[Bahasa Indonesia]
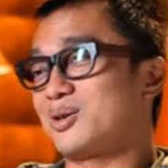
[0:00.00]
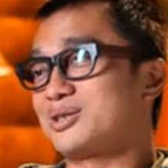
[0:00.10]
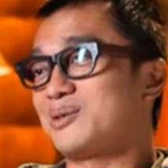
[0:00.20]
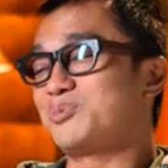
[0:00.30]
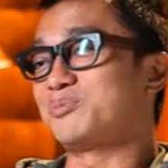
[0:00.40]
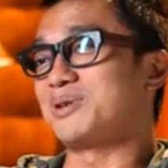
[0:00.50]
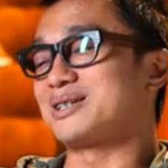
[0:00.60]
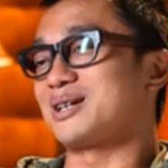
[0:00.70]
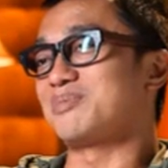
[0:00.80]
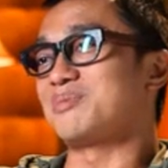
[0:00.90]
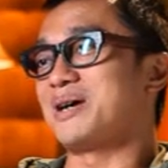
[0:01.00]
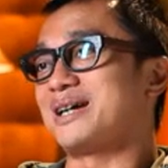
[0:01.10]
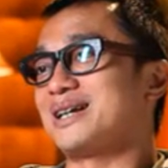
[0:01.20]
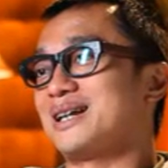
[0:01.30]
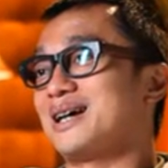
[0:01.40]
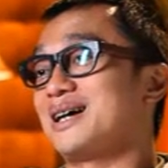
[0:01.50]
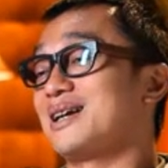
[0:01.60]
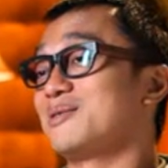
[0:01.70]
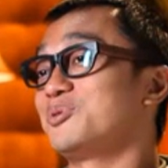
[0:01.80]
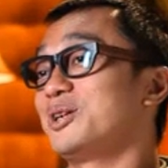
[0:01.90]
kau cabut masa bermain
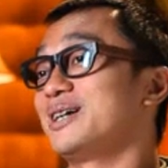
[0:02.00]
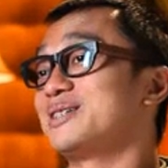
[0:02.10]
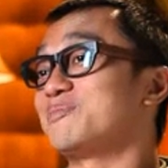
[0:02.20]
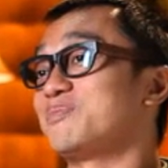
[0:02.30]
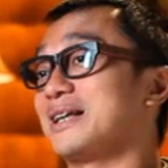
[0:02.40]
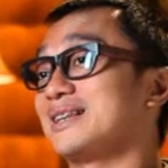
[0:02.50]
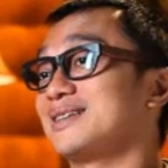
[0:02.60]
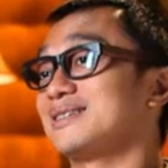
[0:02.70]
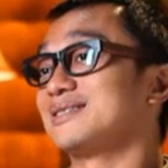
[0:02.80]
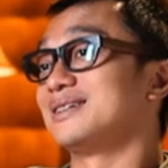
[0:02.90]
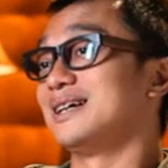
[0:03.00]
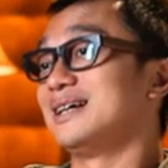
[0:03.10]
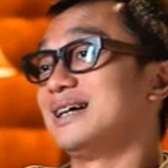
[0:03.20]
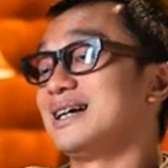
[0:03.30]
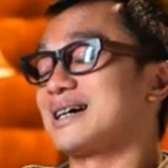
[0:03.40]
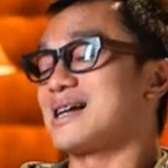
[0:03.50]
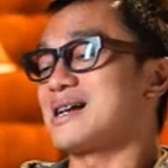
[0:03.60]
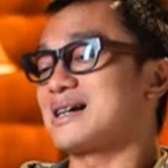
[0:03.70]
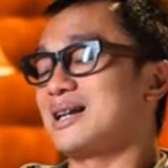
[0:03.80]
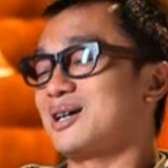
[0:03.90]
anak-anakmu dengan cepat. Karena
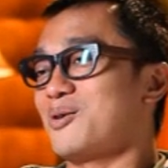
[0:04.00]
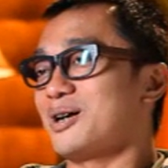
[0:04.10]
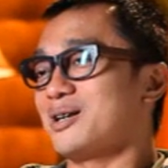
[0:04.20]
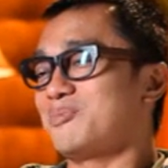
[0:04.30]
kelak kau akan